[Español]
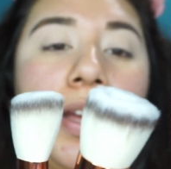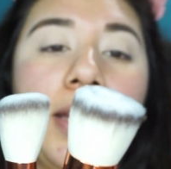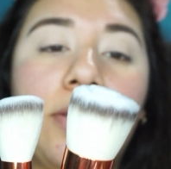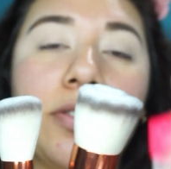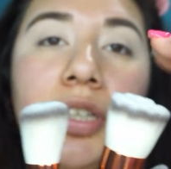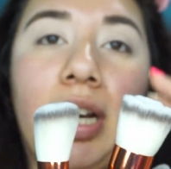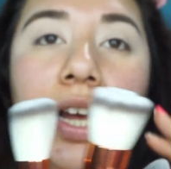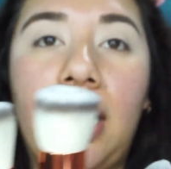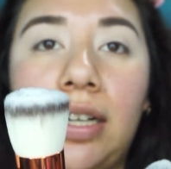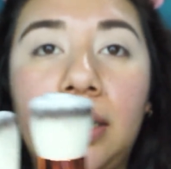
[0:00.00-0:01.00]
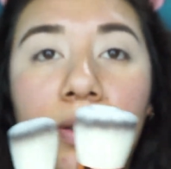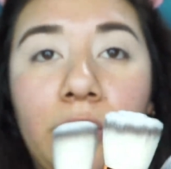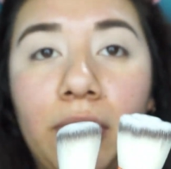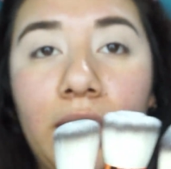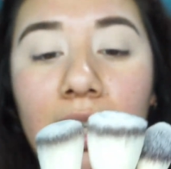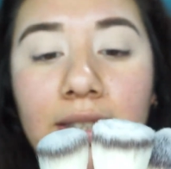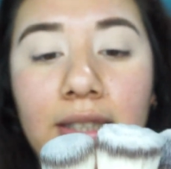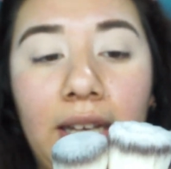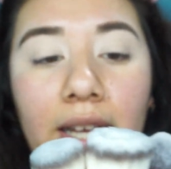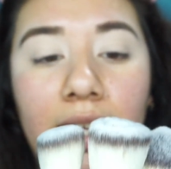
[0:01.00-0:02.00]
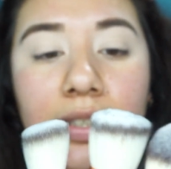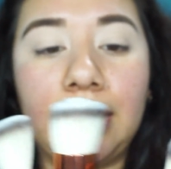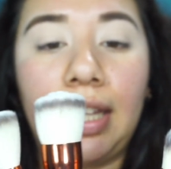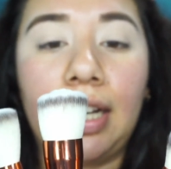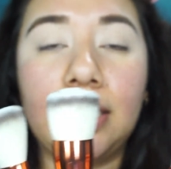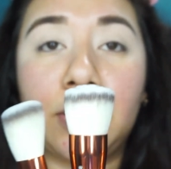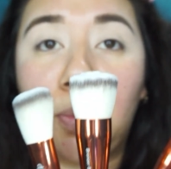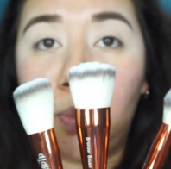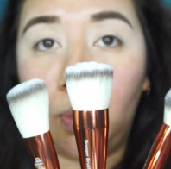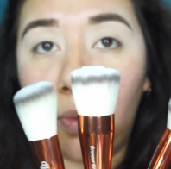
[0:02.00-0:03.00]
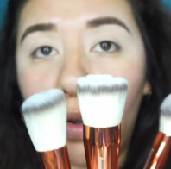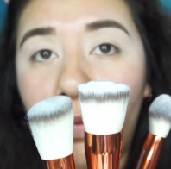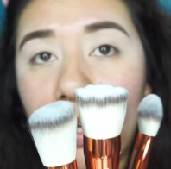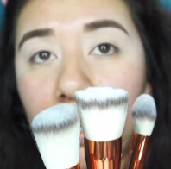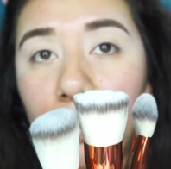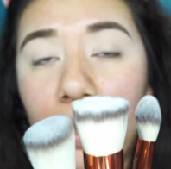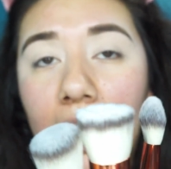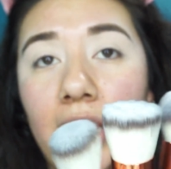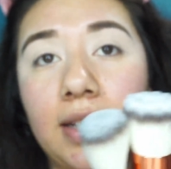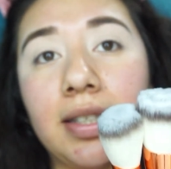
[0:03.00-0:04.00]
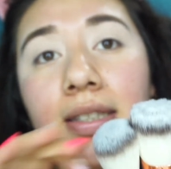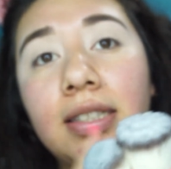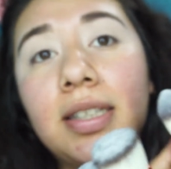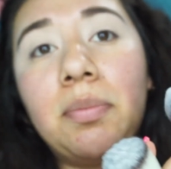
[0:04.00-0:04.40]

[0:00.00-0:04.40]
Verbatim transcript: y nos llegaron con las eh, cedras muy bien cuidadas. Así se